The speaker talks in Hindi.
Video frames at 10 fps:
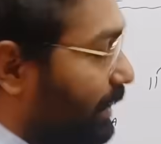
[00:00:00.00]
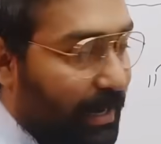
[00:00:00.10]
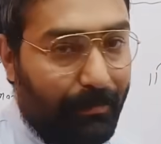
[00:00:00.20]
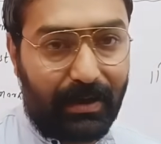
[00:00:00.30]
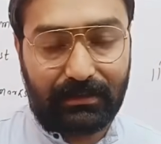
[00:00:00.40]

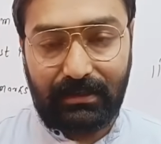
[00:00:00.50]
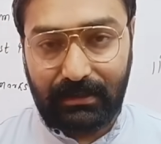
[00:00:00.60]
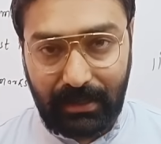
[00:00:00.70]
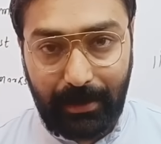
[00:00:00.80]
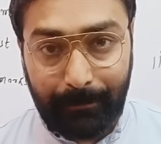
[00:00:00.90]
रहा बात
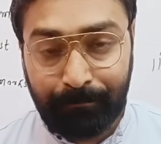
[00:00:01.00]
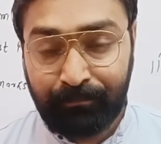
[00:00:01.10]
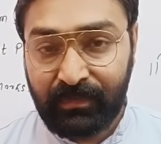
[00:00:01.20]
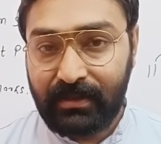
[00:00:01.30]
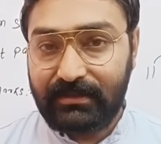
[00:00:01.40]
ये
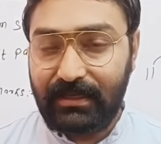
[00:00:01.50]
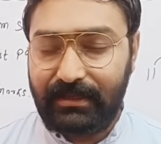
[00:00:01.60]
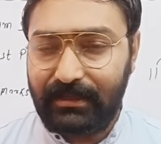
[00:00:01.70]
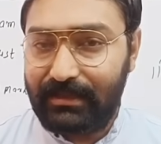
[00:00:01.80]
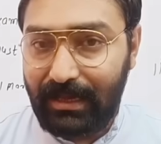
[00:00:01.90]
सर
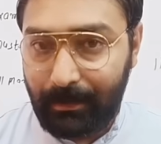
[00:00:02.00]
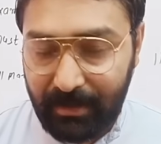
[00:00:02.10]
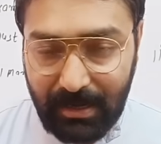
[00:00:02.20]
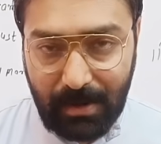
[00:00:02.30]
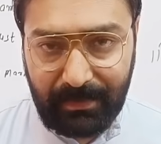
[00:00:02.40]
कितना
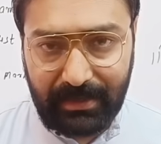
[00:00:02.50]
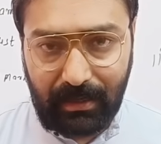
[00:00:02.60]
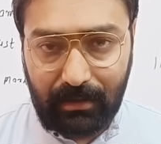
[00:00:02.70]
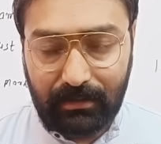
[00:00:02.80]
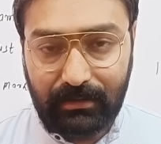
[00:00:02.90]
नंबर लाना
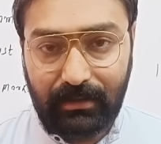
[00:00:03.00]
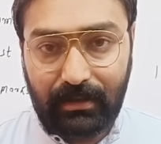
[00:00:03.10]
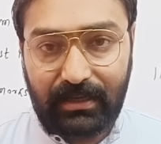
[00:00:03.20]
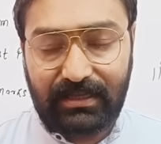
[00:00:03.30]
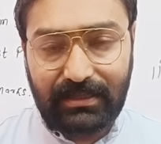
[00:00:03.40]
पड़ेगा
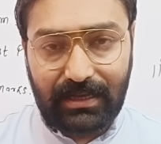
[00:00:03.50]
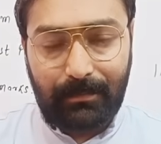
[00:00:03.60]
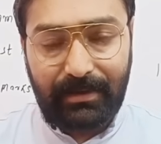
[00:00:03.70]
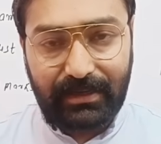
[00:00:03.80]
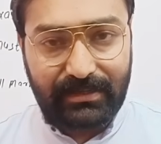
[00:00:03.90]
कितना
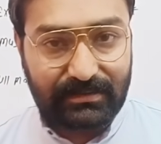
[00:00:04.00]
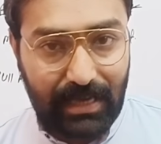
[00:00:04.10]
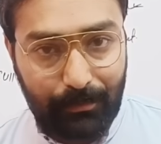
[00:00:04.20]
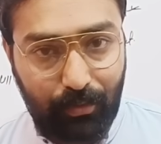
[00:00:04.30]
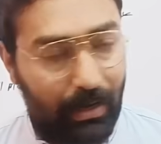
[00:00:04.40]
नंबर का
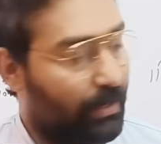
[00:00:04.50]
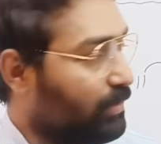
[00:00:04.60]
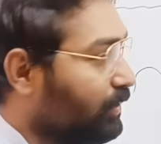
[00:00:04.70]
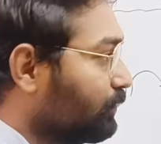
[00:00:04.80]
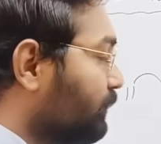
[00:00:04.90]
एग्जाम होगा
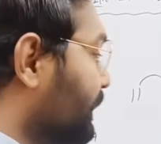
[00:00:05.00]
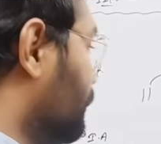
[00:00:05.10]
तो